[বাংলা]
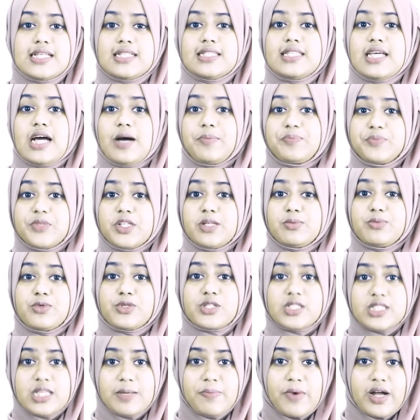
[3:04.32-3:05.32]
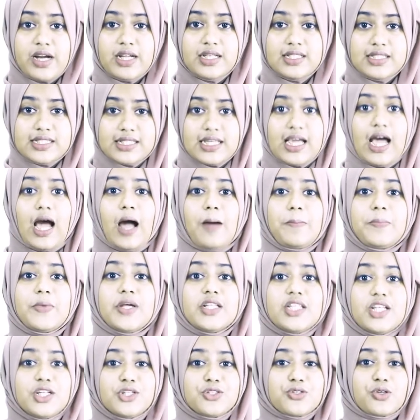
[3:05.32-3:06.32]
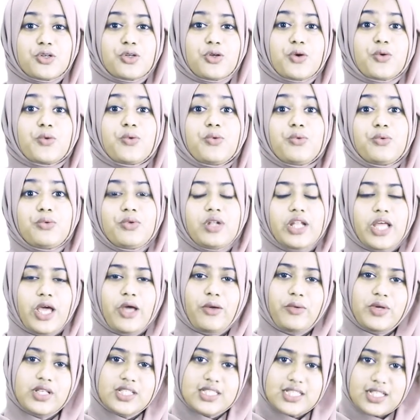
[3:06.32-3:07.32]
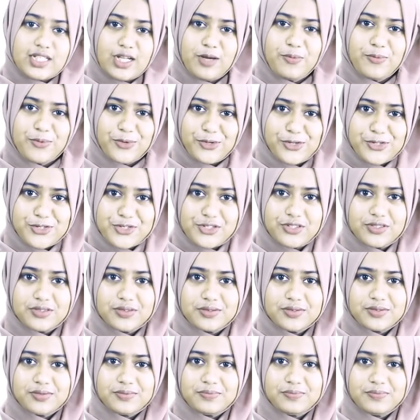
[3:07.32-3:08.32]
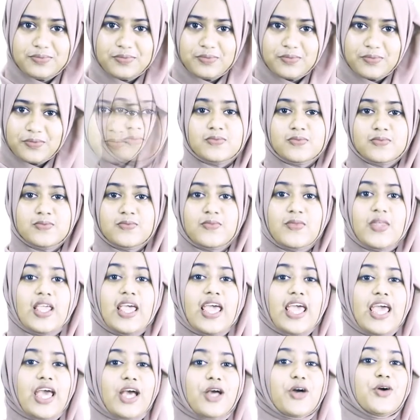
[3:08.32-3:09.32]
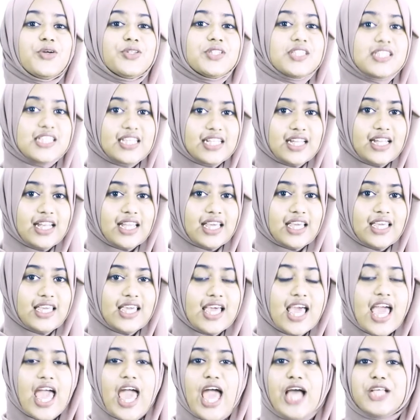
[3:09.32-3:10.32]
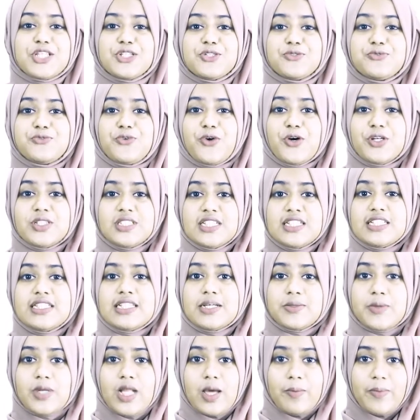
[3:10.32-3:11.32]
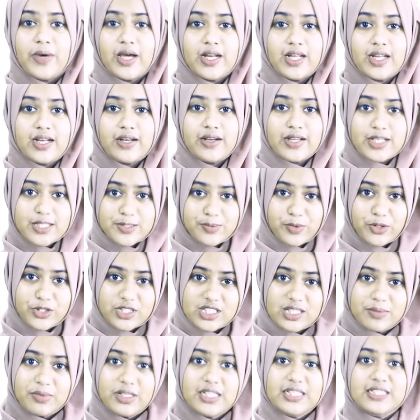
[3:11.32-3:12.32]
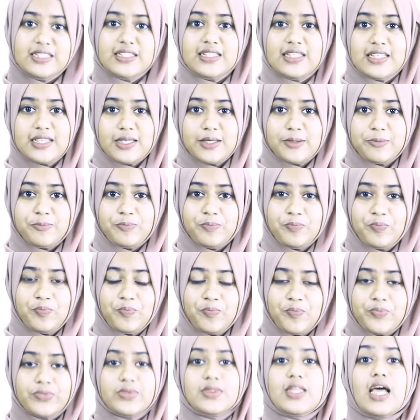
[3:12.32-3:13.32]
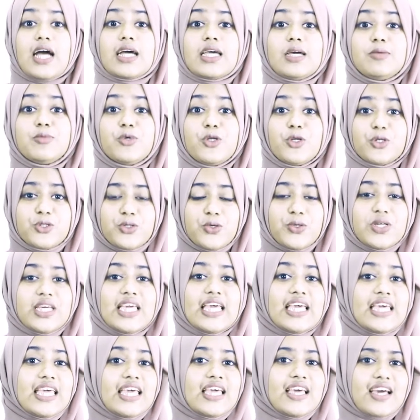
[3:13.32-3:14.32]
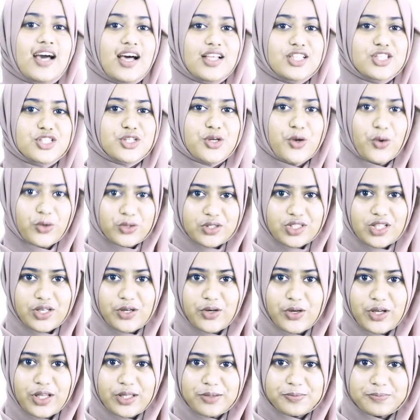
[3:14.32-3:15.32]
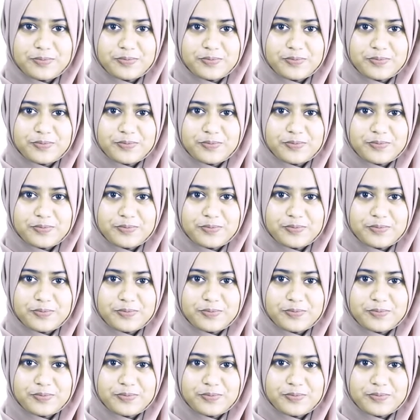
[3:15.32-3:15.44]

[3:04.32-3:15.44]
যাতে আপনারা বুঝতে পারেন যে আপনাদের জন্য কোন ল্যাঙ্গুয়েজ জানা প্রয়োজন এখন জেনে নেই একজন ফন্টিন ডেভেলপারের রেসপন্সিবিলিটি কি তাকে মূলত কি কি কাজ করতে হয়